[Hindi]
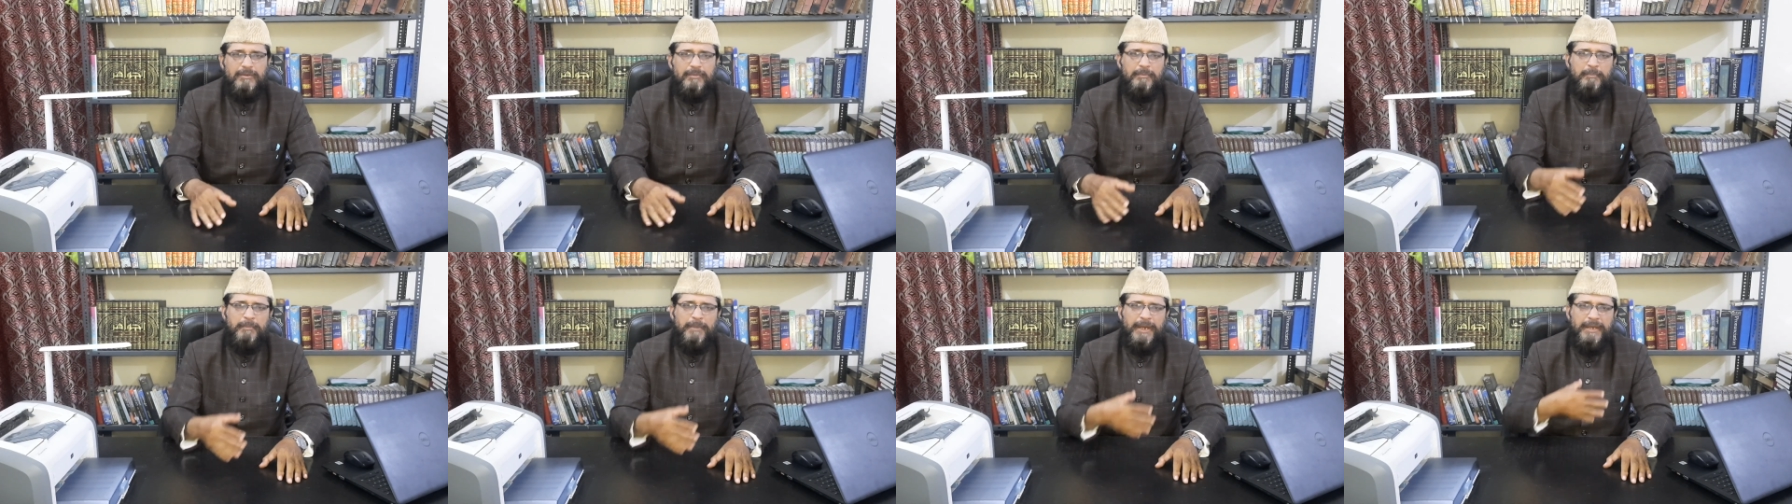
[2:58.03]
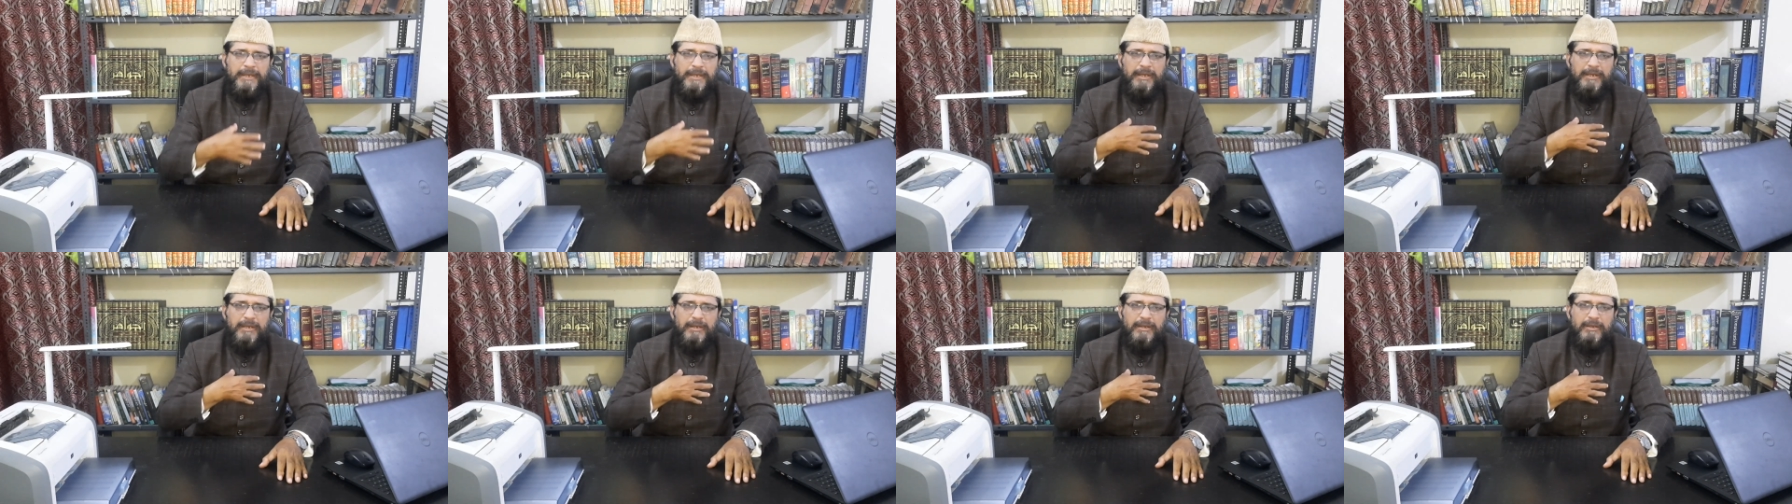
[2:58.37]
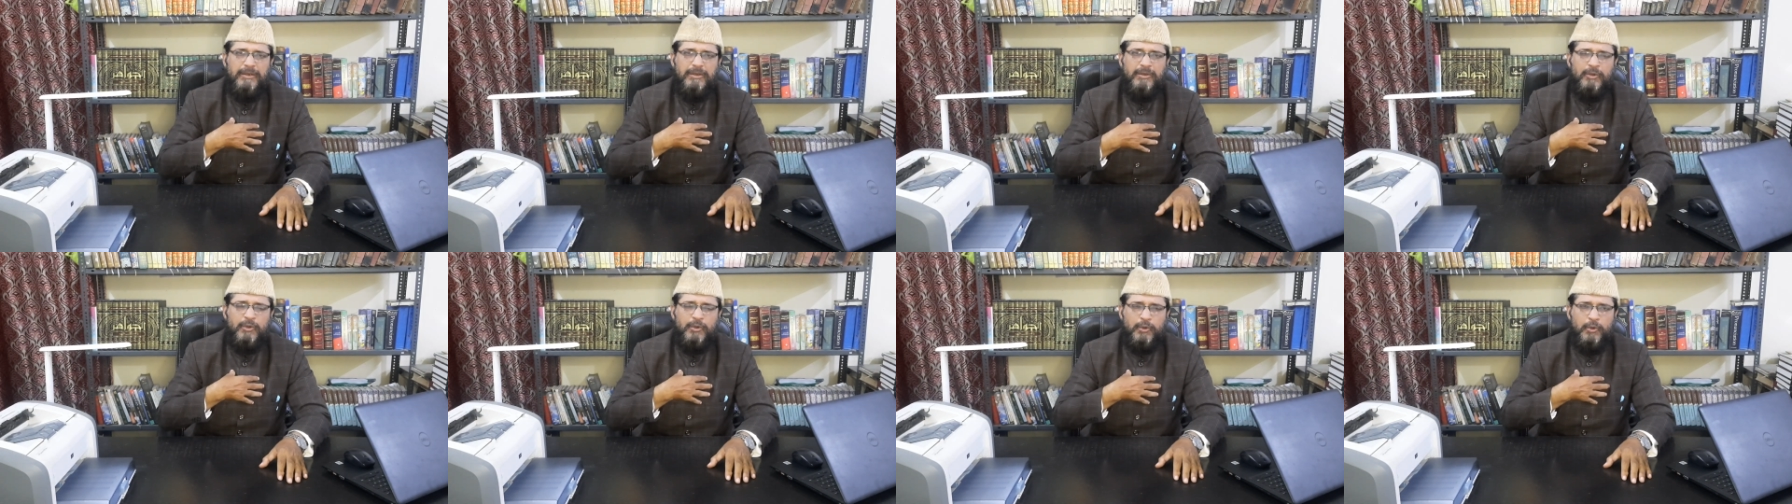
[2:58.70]
मेरी
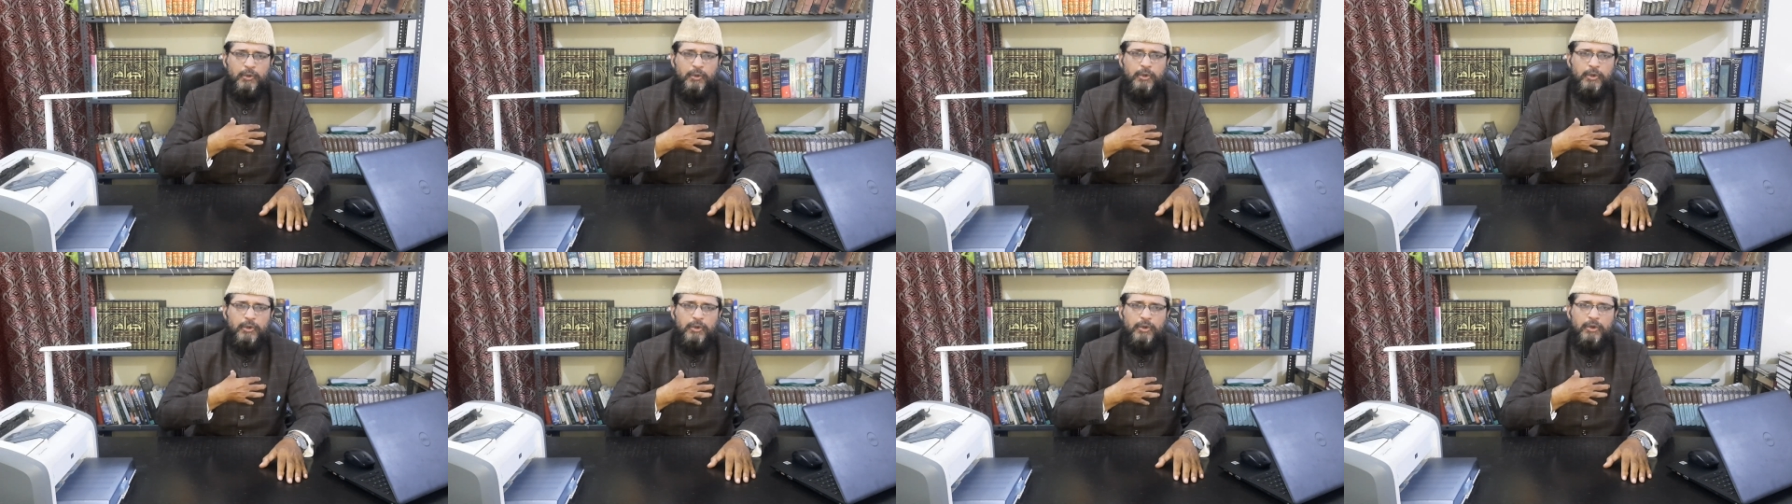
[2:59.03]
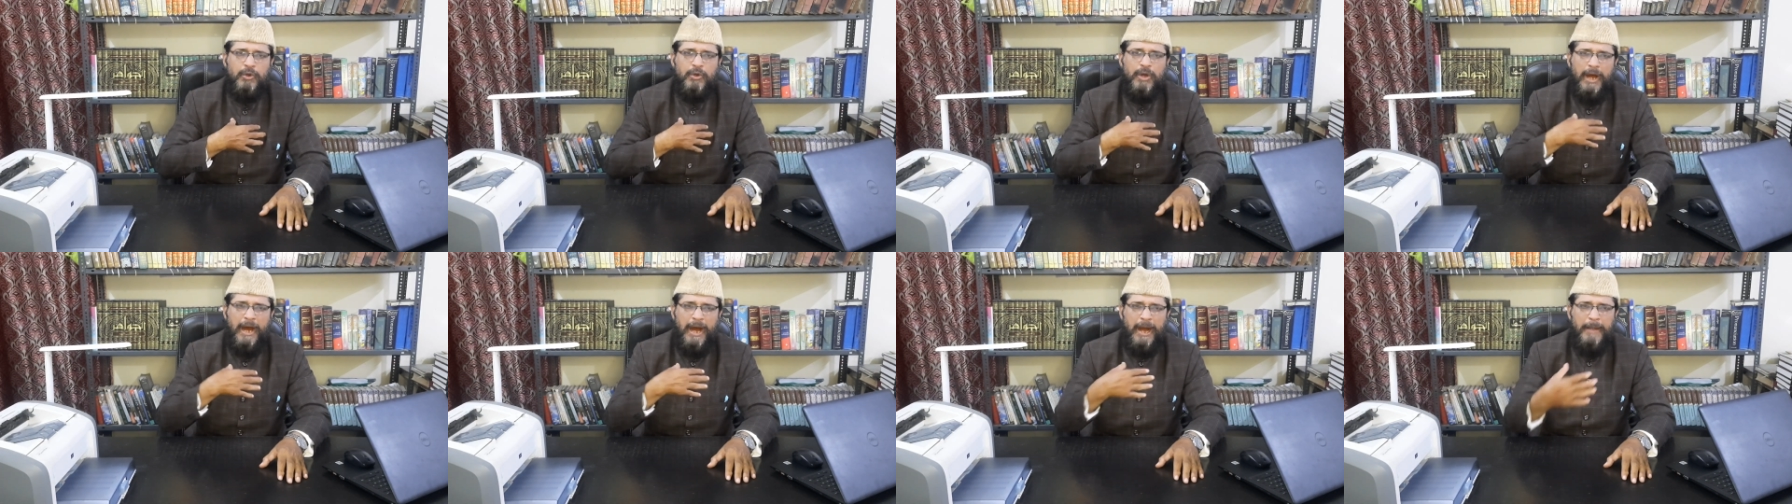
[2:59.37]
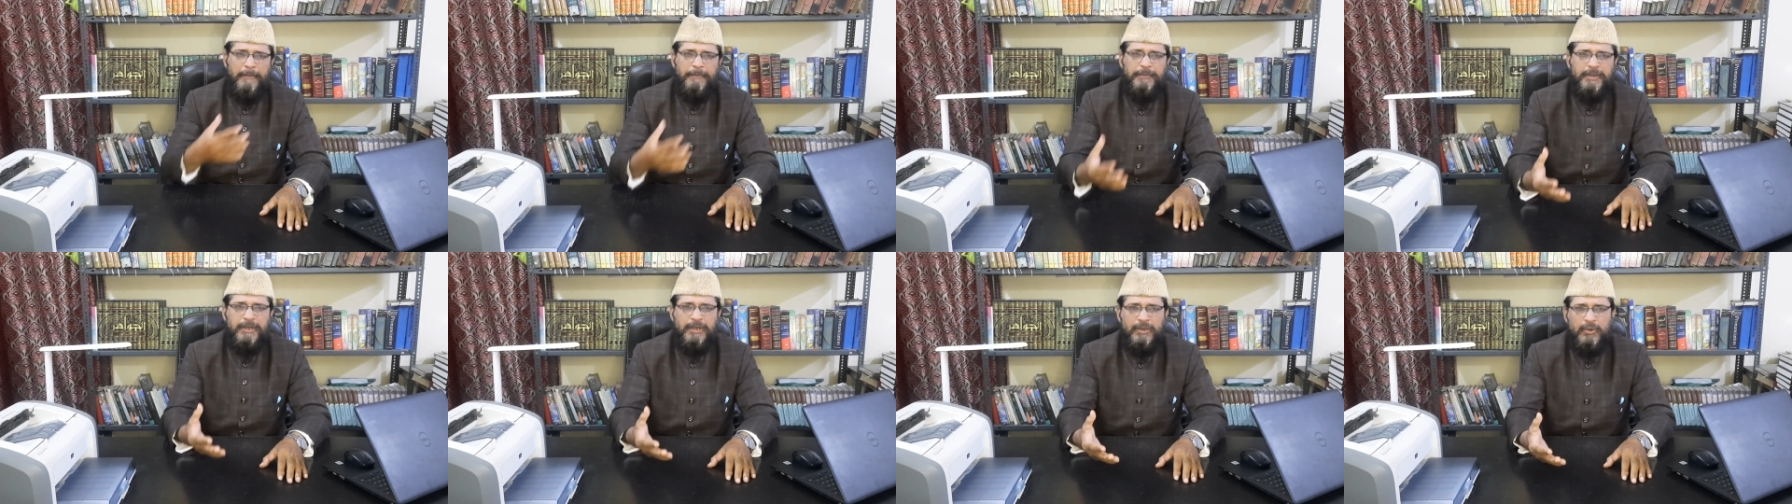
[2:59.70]
रूह को
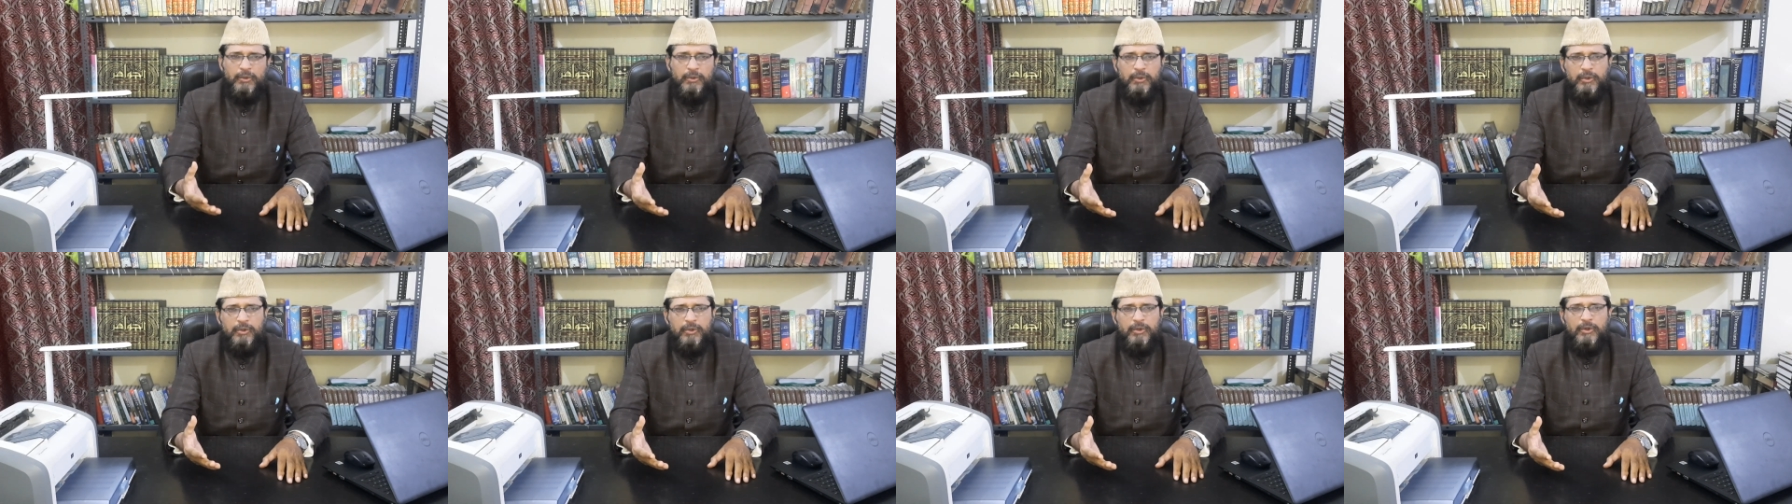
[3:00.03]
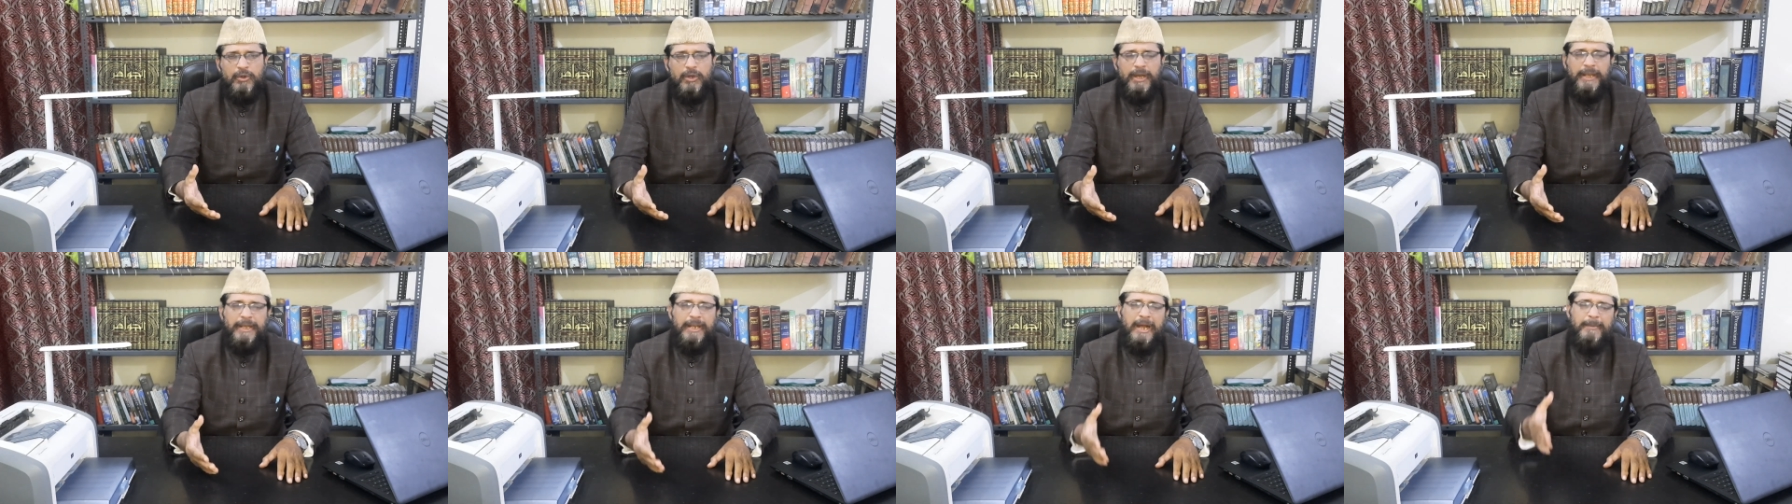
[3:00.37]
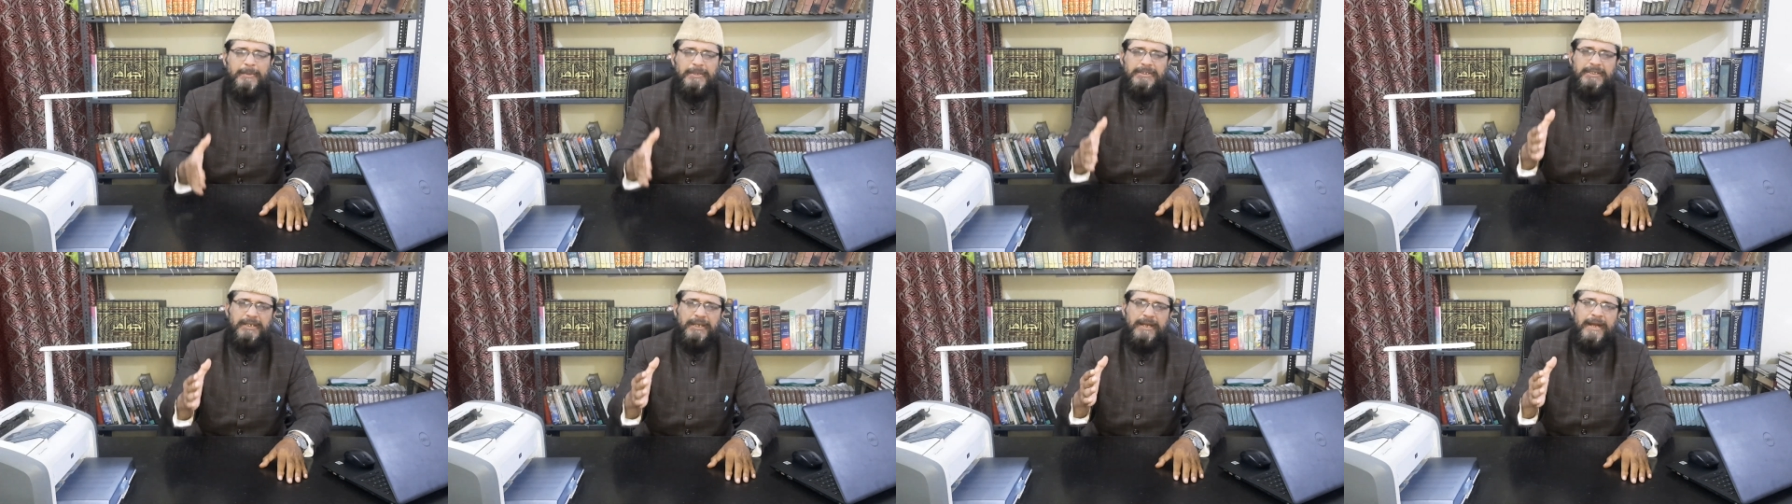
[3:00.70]
आपकी रूह को
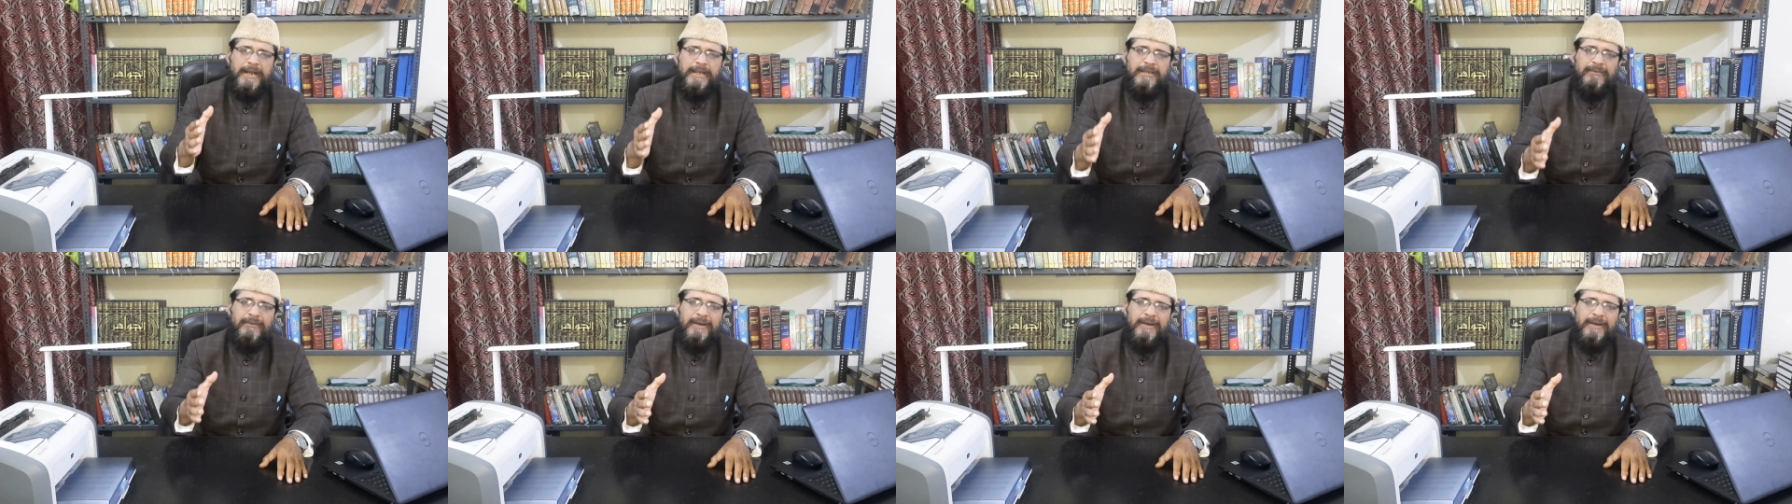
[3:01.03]
क़यामत तक आने